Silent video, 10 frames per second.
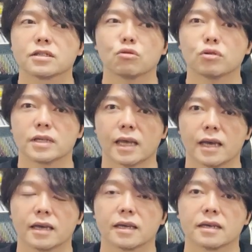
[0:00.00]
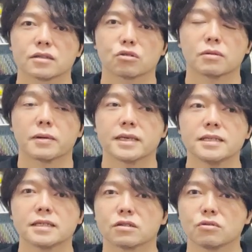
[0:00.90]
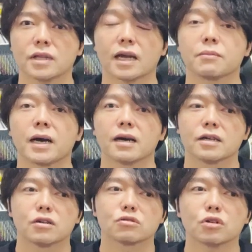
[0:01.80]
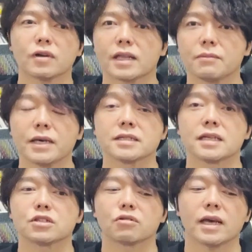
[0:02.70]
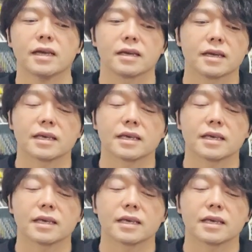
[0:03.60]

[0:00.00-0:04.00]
長期でそのまま維持するんであれば、それはダメージですよね。